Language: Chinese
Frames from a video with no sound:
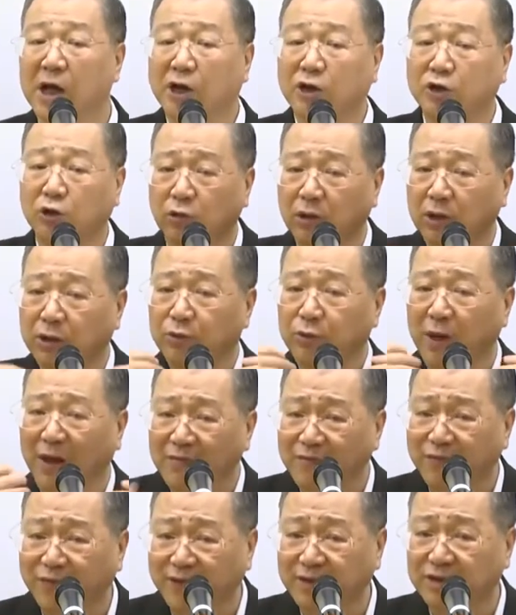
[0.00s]
有了
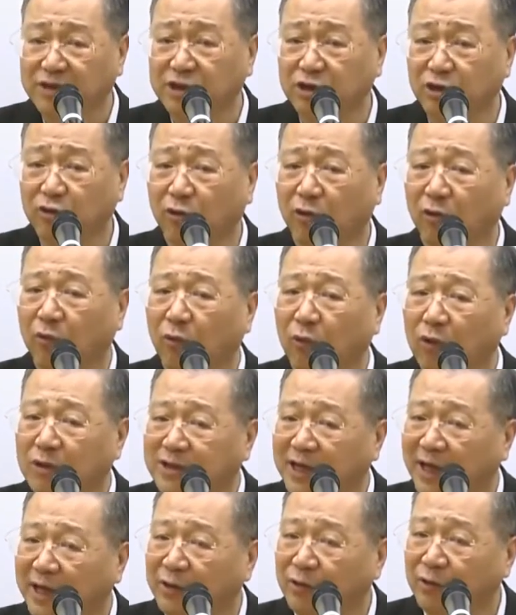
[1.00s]
缘分之后，我
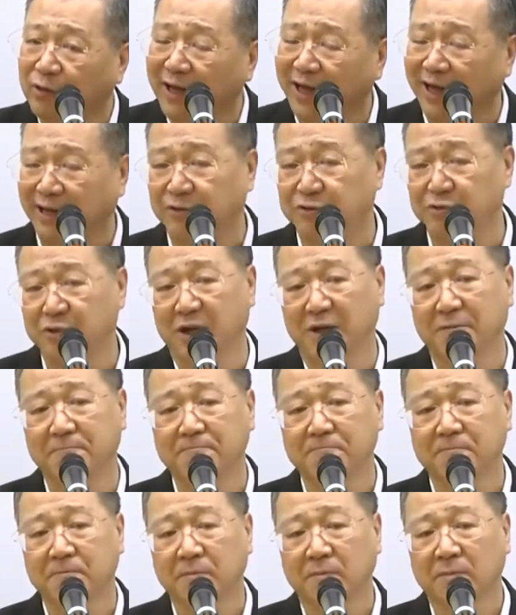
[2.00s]
才有感觉，
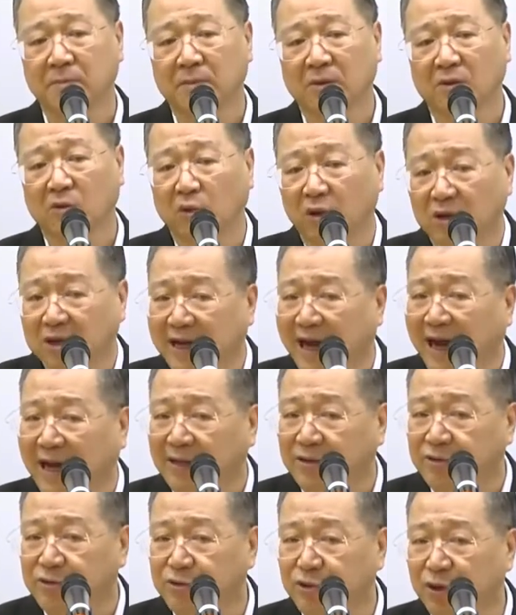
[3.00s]
我
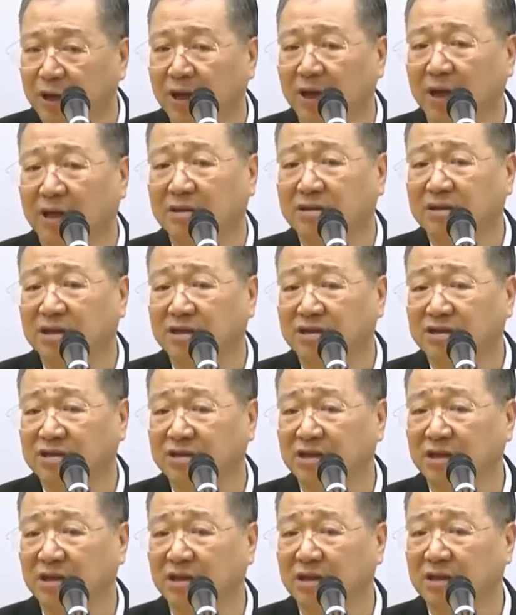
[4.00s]
感觉了这个事
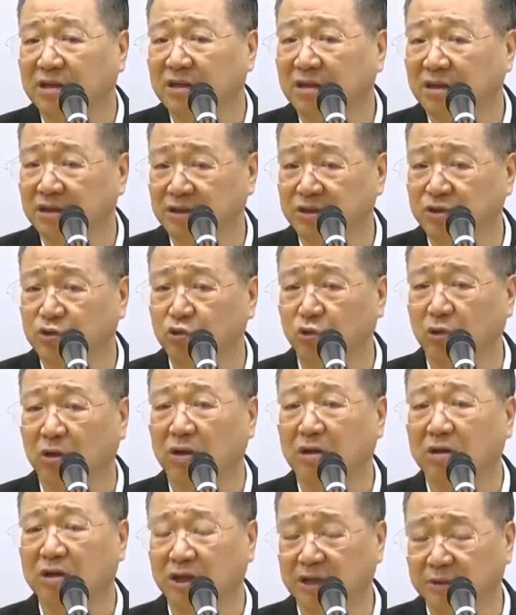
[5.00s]
情可以做，
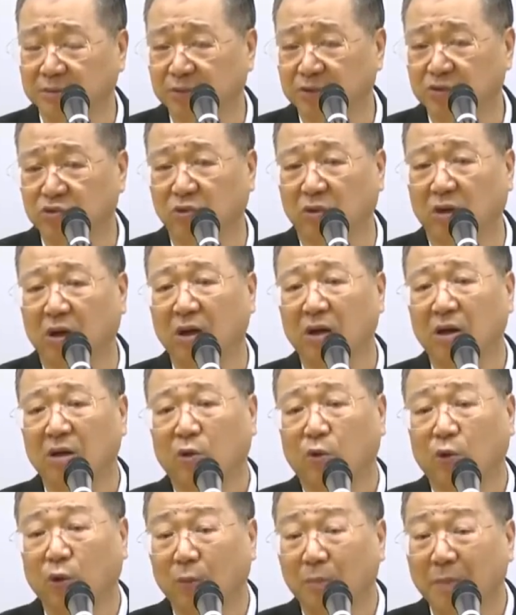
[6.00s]
可以不做。
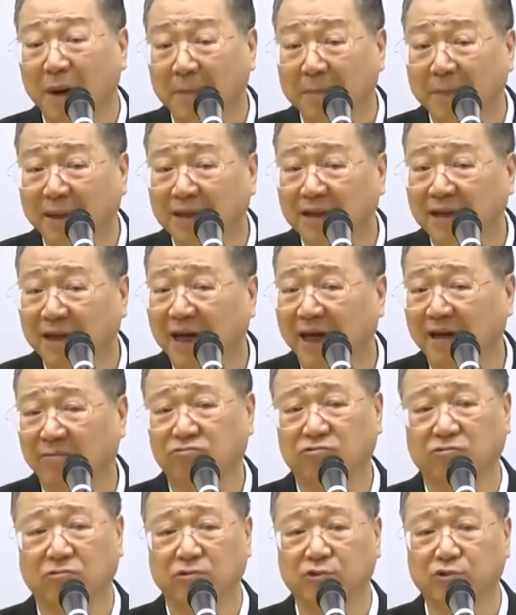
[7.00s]
我慢慢的开
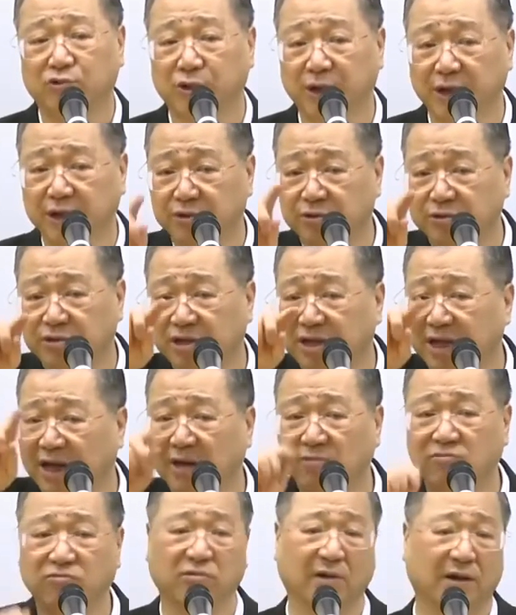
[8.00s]
悟，觉就是
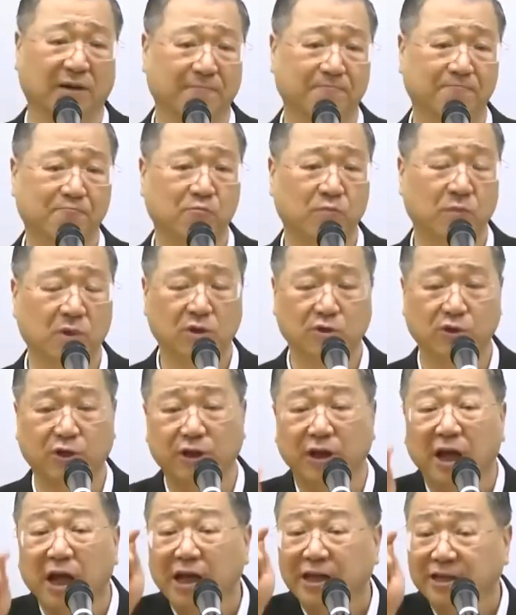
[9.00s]
开悟了。所
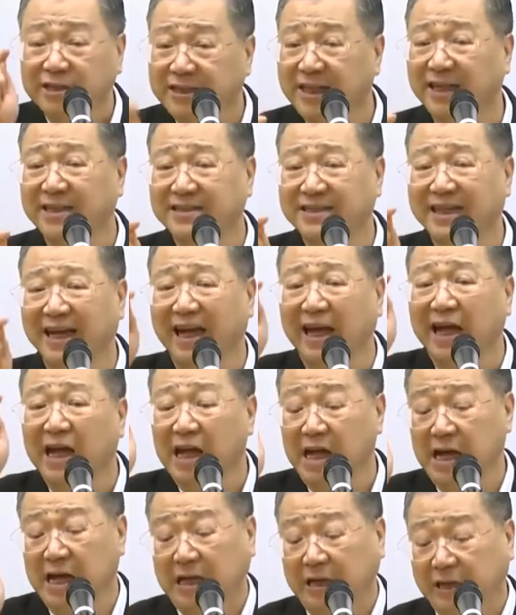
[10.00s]
以现在。
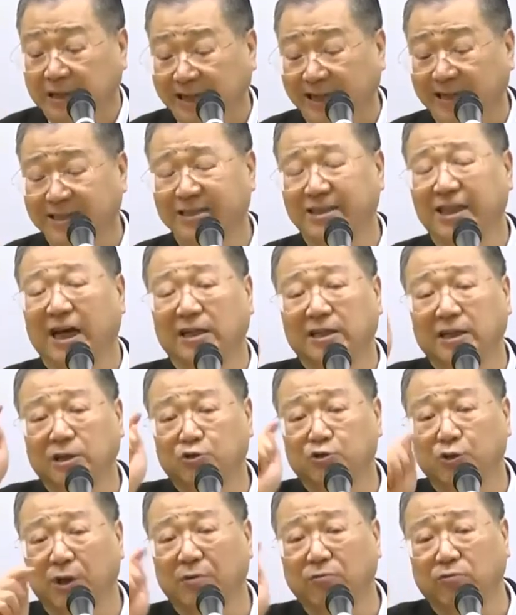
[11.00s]
人讲的
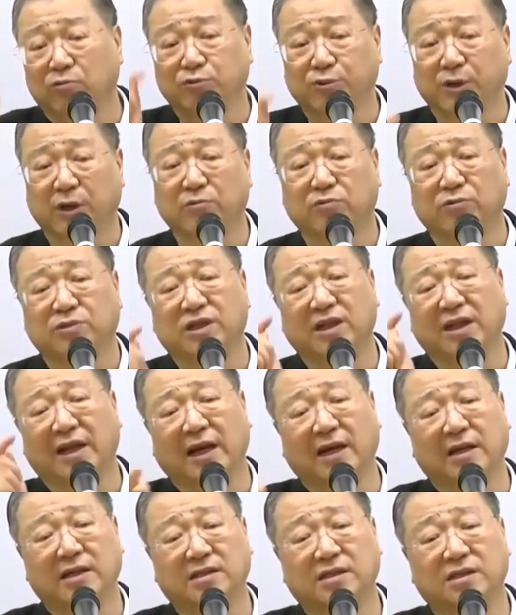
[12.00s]
觉悟，觉悟这
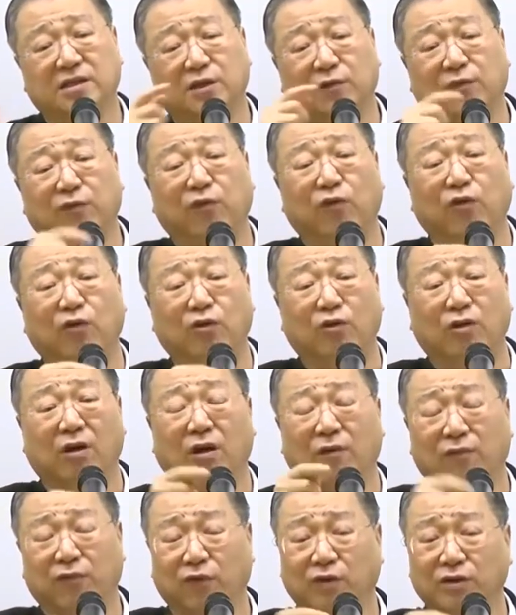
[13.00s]
两个字是佛
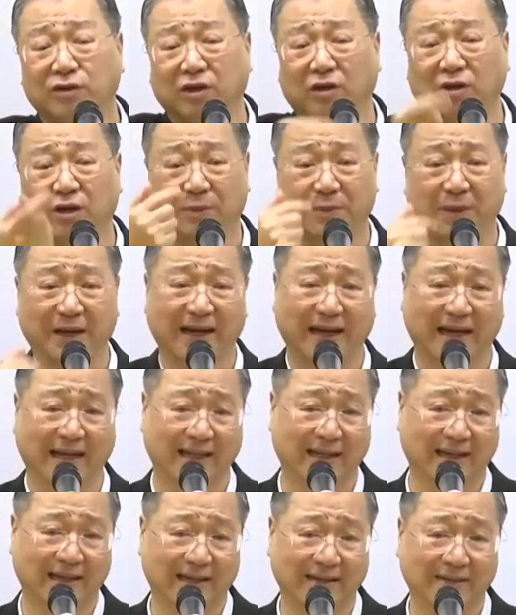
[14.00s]
佛教里边来
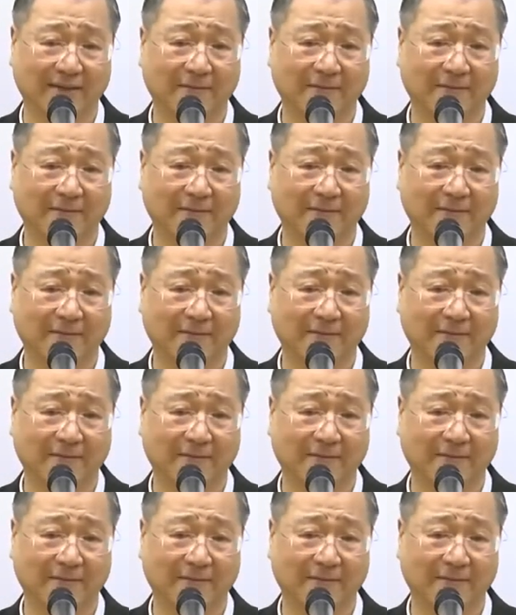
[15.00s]
的了，